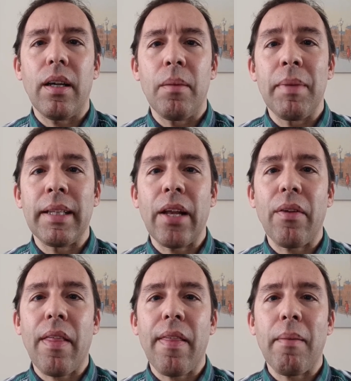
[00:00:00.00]

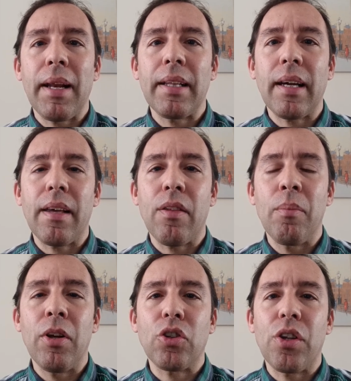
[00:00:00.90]
inventario de Zabaleta que hizo
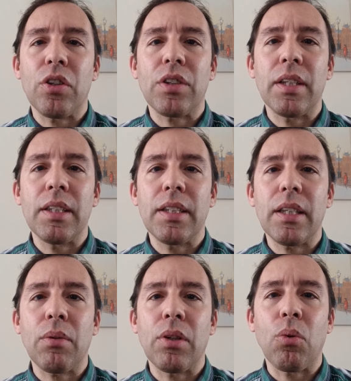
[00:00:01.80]
en
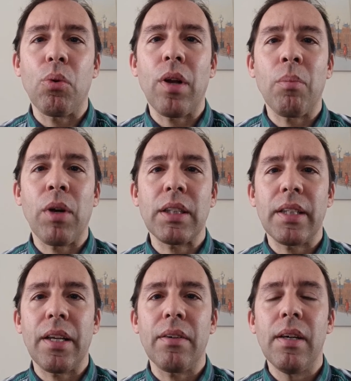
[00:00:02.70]
1836 cuando acudió al
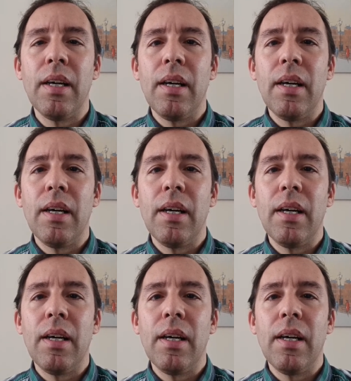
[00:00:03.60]
monasterio